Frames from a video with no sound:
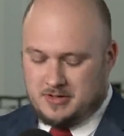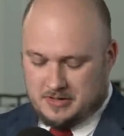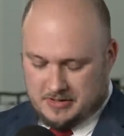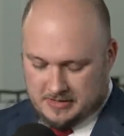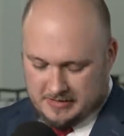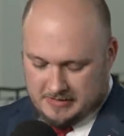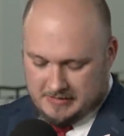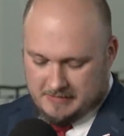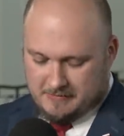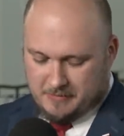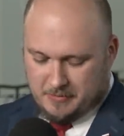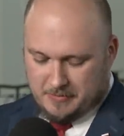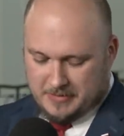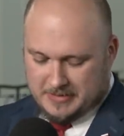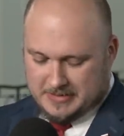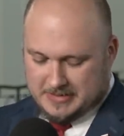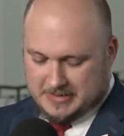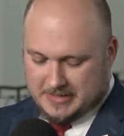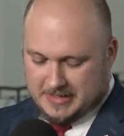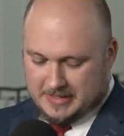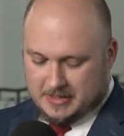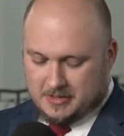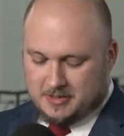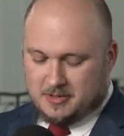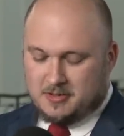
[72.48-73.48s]
Wobec
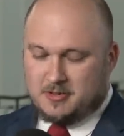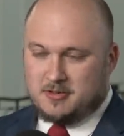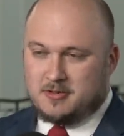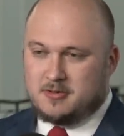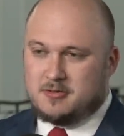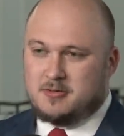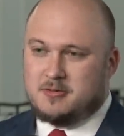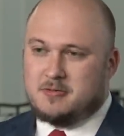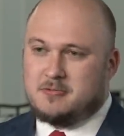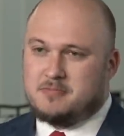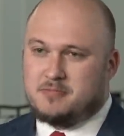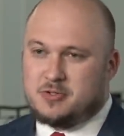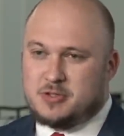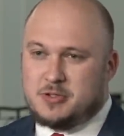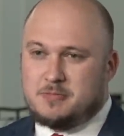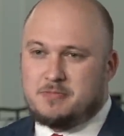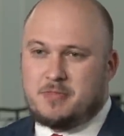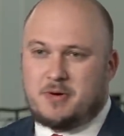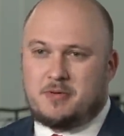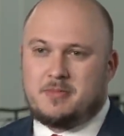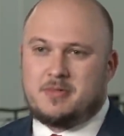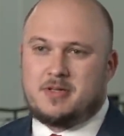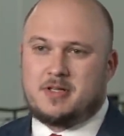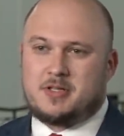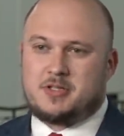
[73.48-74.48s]
tego
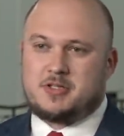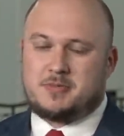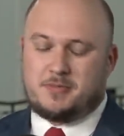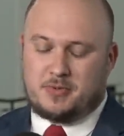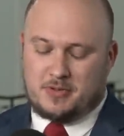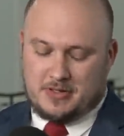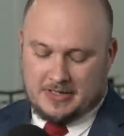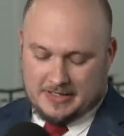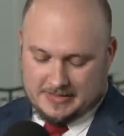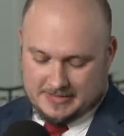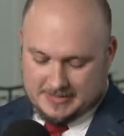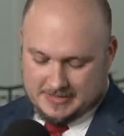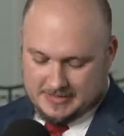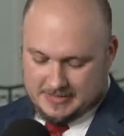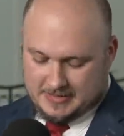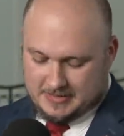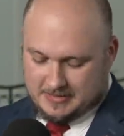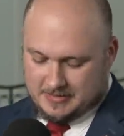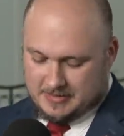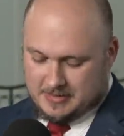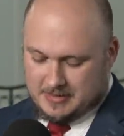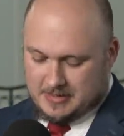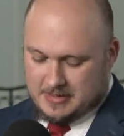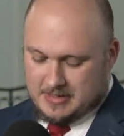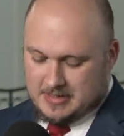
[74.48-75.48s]
przypomnę, że Polacy
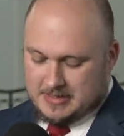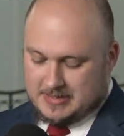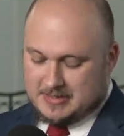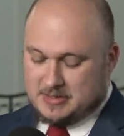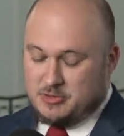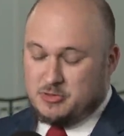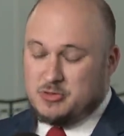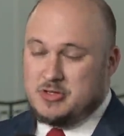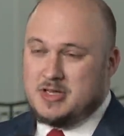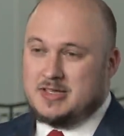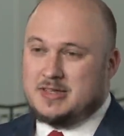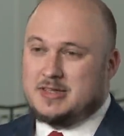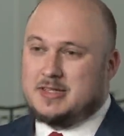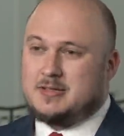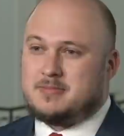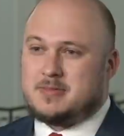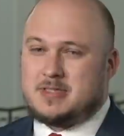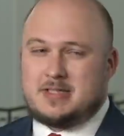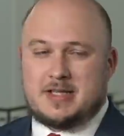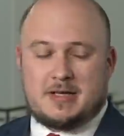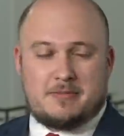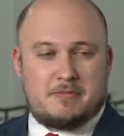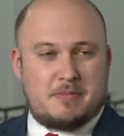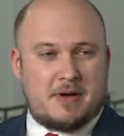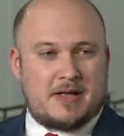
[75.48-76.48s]
są jednym z
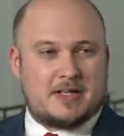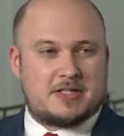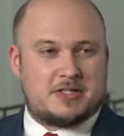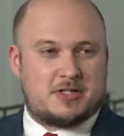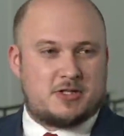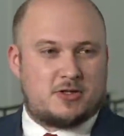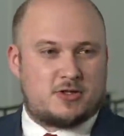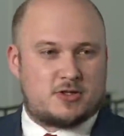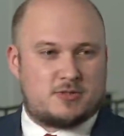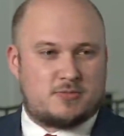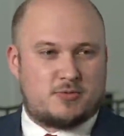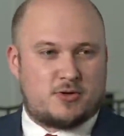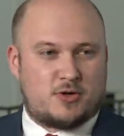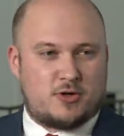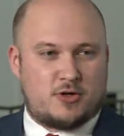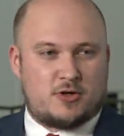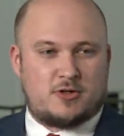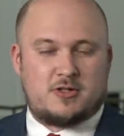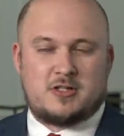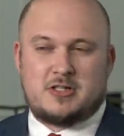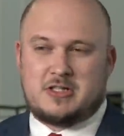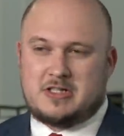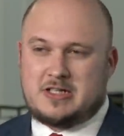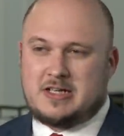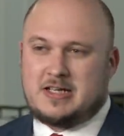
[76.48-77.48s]
najbardziej
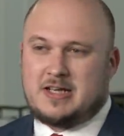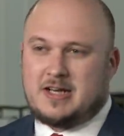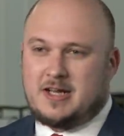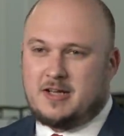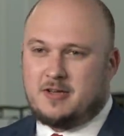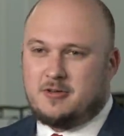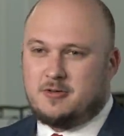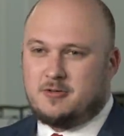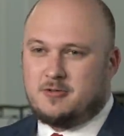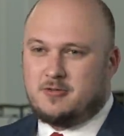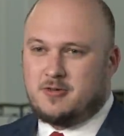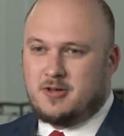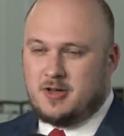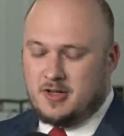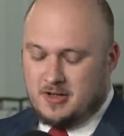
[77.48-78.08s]
rozbrojonych krajów.